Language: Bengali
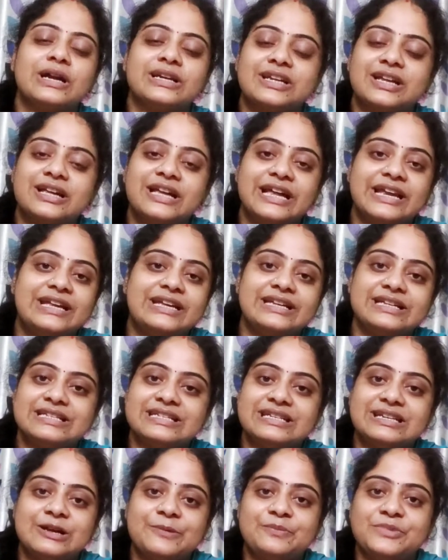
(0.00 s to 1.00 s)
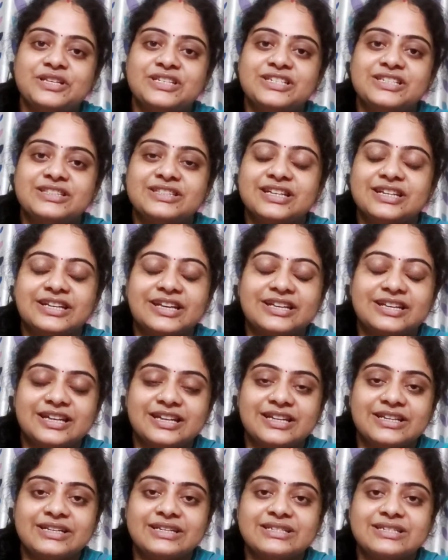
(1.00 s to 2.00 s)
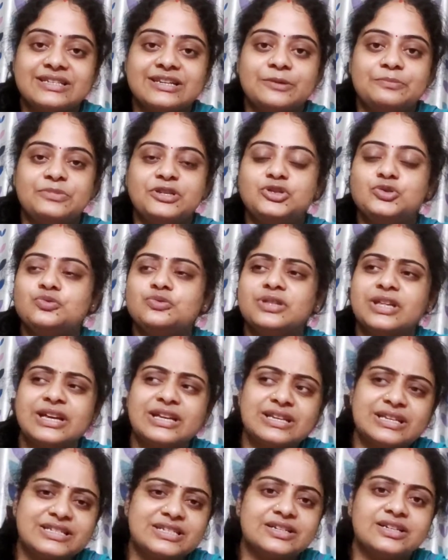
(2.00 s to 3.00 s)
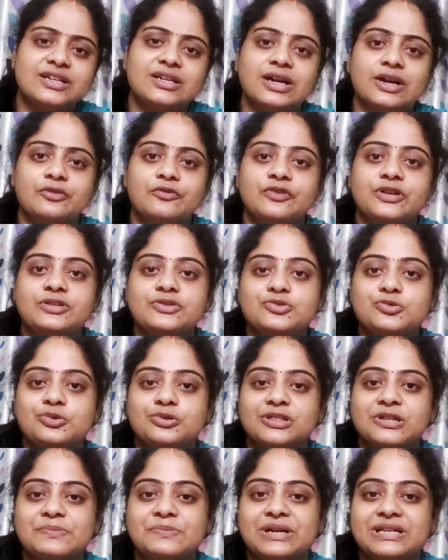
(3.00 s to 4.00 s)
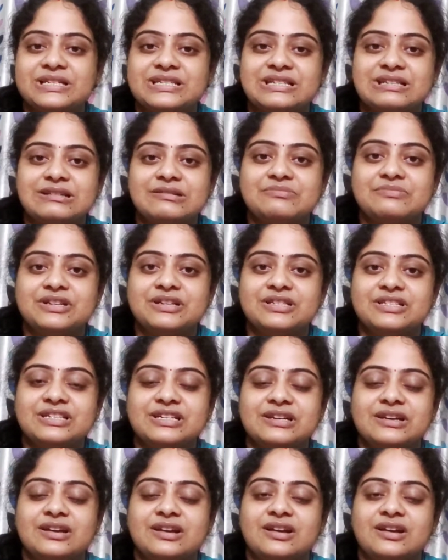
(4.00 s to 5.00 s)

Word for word: একটা হেরে গেছিলাম নিজের থেকেই হেরে গেছিলাম কিছুতেই নিজেকে কনভিন্স করতে পারছিলাম না যে